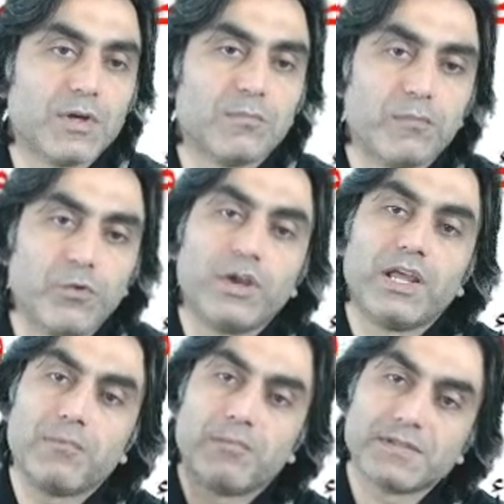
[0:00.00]
yap,
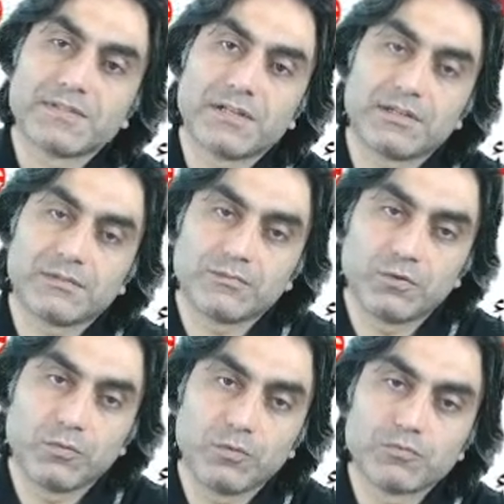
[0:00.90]
öyle yapmazlar.
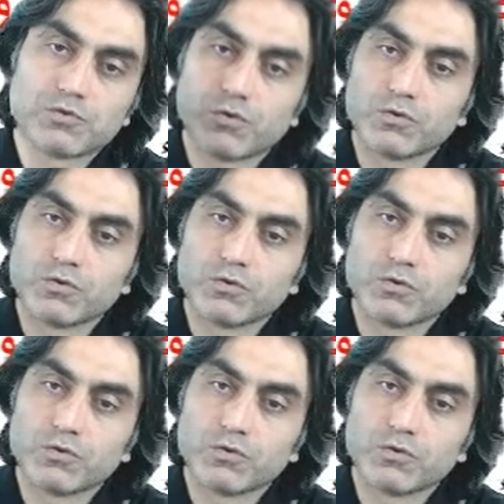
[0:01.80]
Toplumun